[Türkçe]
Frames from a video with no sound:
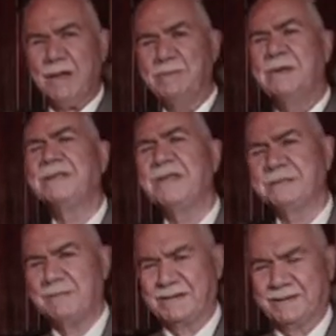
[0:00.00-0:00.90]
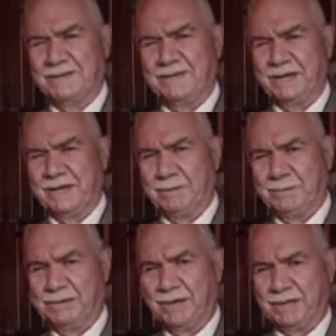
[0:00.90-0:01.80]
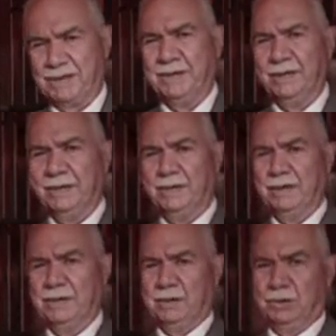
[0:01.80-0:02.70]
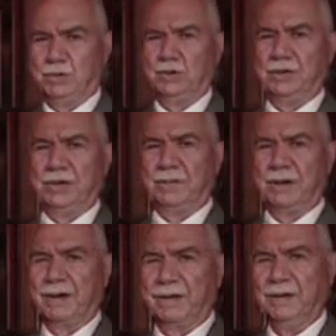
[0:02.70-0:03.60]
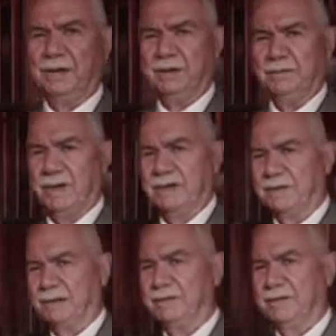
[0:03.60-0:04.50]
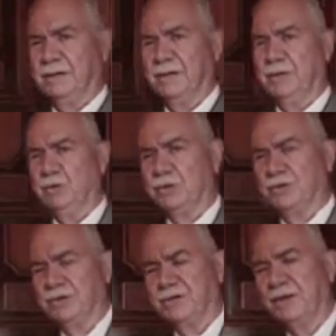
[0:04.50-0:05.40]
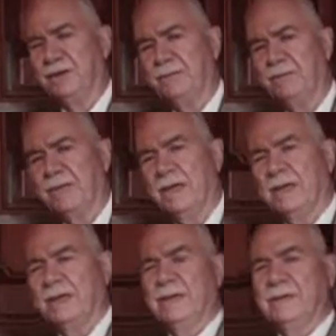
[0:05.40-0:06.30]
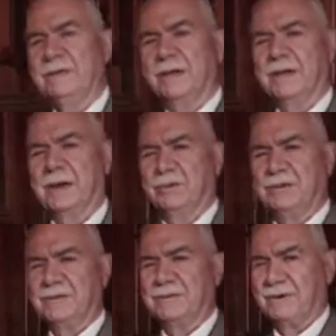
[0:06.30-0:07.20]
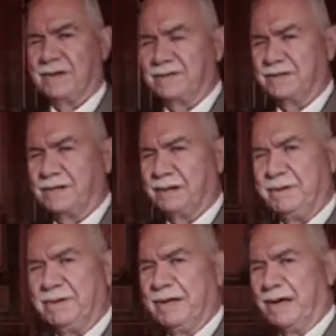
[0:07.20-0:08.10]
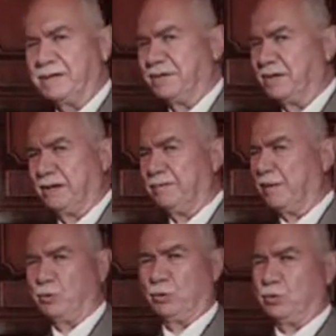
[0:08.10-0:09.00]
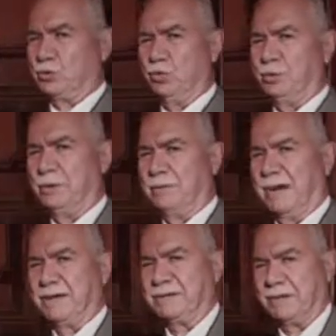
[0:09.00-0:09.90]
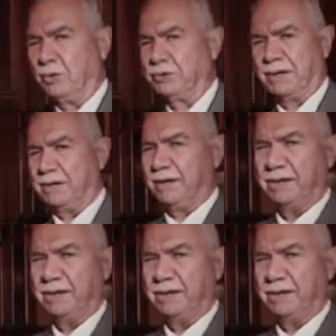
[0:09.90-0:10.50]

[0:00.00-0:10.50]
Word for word: bir deniz vasıtasıyla gelmişlerdi. İçişleri Bakanı ve etrafındaki üç kişi. Tekrar o deniz vasıtasına bindiler. İşte vapur küçüğü bir vasıta, özel e,